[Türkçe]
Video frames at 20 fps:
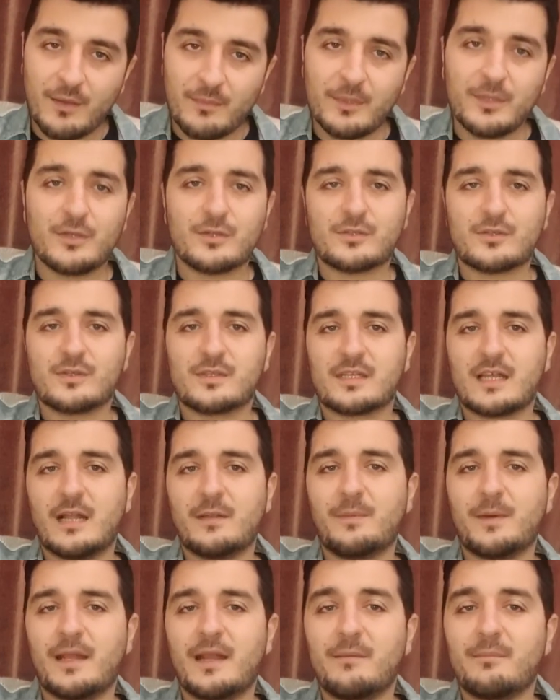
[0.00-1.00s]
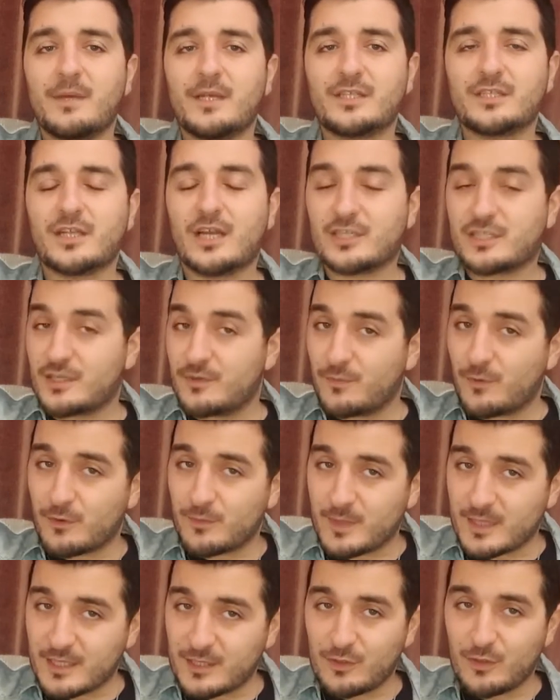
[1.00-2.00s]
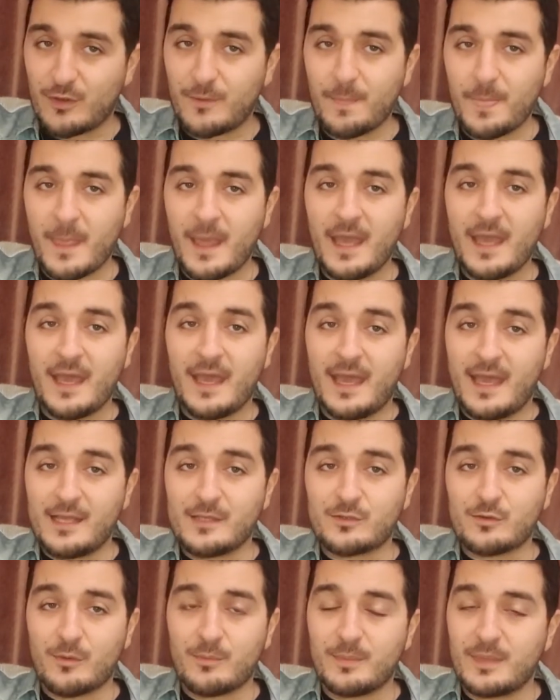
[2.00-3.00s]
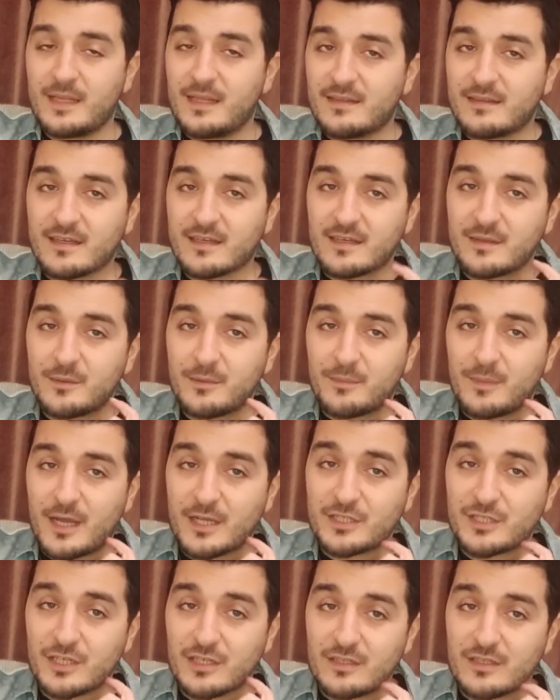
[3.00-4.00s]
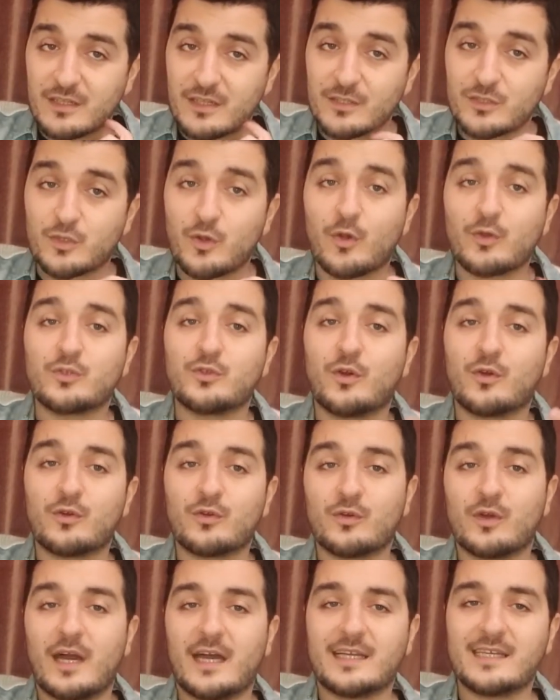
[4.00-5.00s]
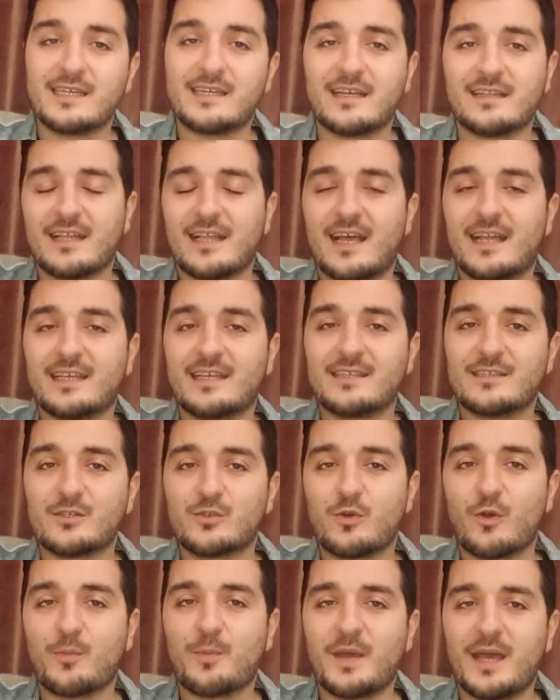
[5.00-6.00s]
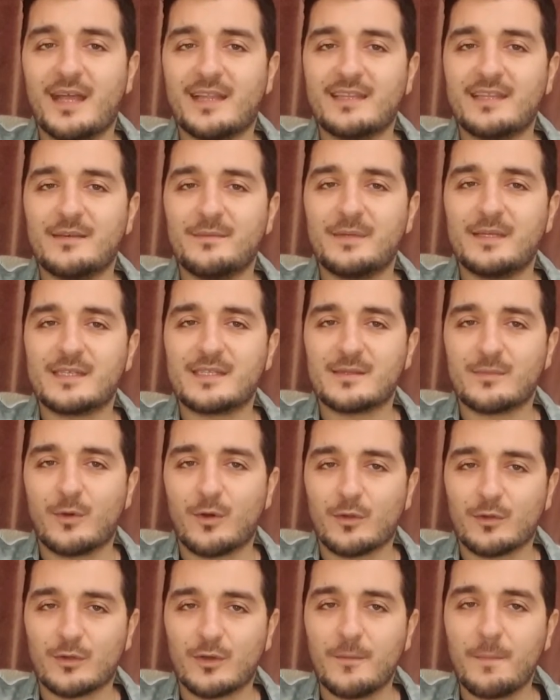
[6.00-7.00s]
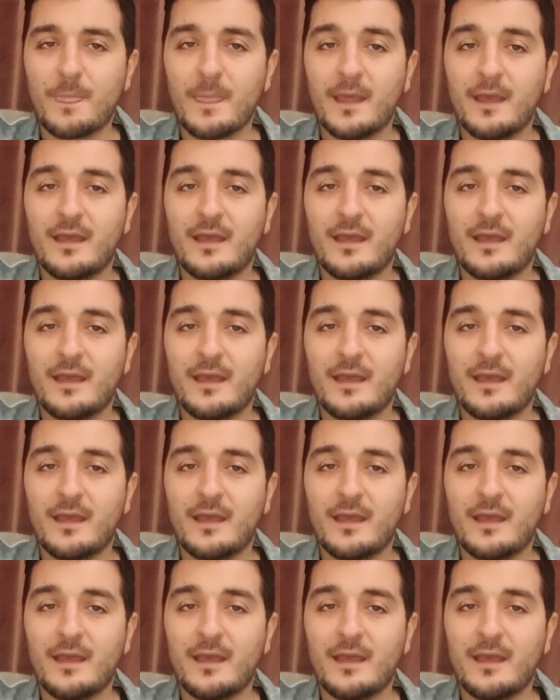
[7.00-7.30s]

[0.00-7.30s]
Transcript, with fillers: Biliyorsunuz Alperen Beşiktaş'ta forma giyiyor. En son milli takımın maçlarında da çok çok hakikaten herkesin çok beğendiği bir isim oldu.